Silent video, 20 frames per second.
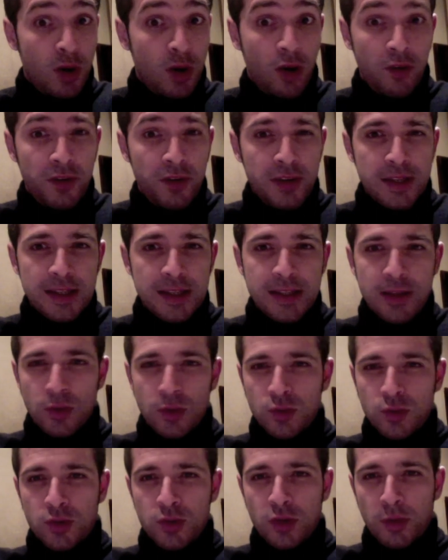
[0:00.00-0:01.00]
as envie d'être dans
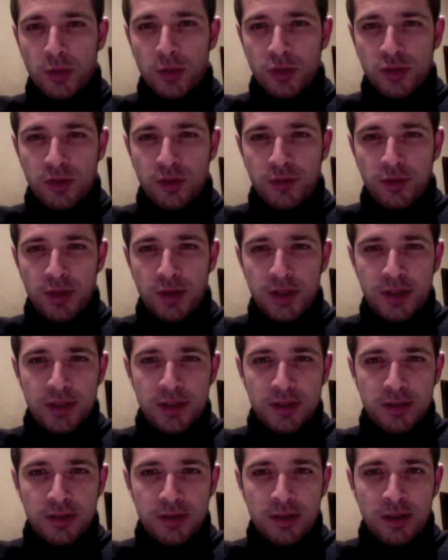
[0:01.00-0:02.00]
une ambiance de
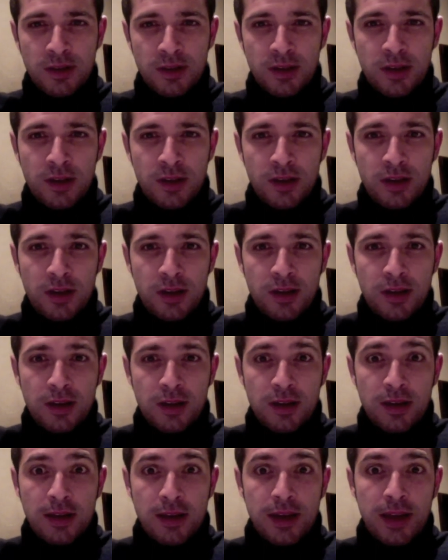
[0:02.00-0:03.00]
folie
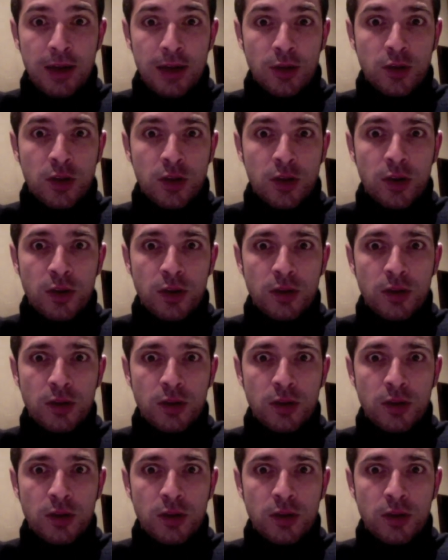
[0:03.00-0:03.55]
et entendre